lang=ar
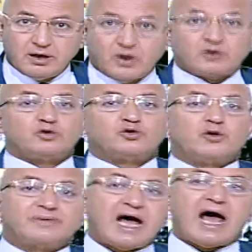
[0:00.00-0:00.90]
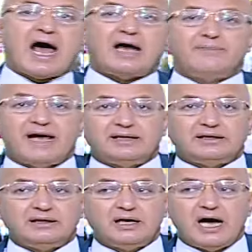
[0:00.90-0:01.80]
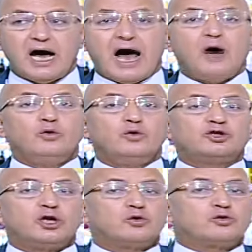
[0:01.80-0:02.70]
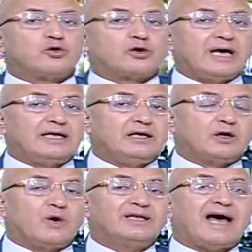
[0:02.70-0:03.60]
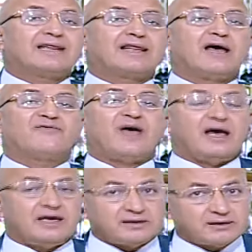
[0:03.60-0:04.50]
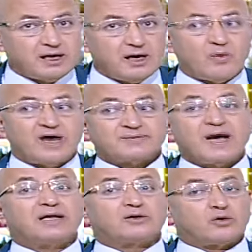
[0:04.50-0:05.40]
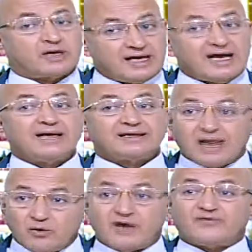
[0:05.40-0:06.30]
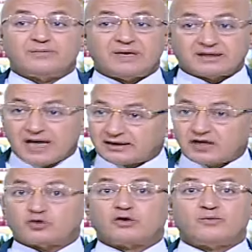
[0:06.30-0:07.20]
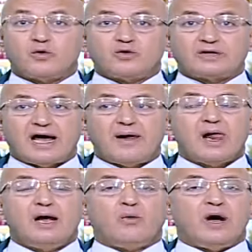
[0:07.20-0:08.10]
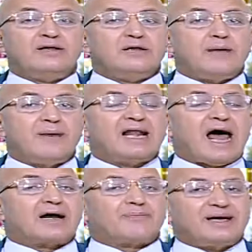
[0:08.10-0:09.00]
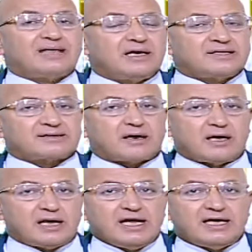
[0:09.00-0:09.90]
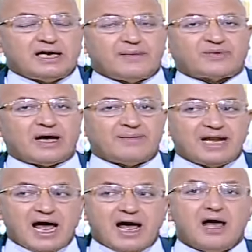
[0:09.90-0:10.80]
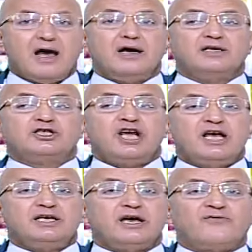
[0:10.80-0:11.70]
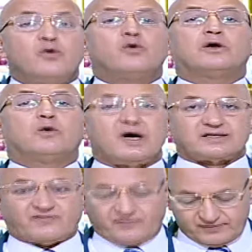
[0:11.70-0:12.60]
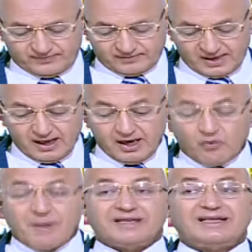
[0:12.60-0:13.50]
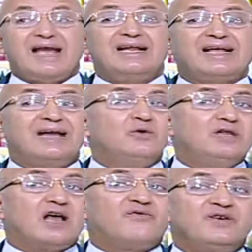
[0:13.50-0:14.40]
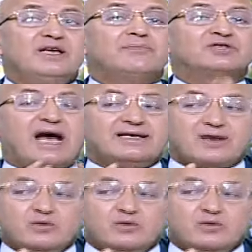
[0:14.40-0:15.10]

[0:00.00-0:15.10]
والدستور بتاعها علماني حاولوا يشدوا تركيا للإخوان حتى فائت واصبحت تركيا دوله في المنطقه تشعر بوجودها وانما العربده الاسرائيليه اللي بتعملها شيء يفوق الوصف وبالتالي كان هناك في مش عايز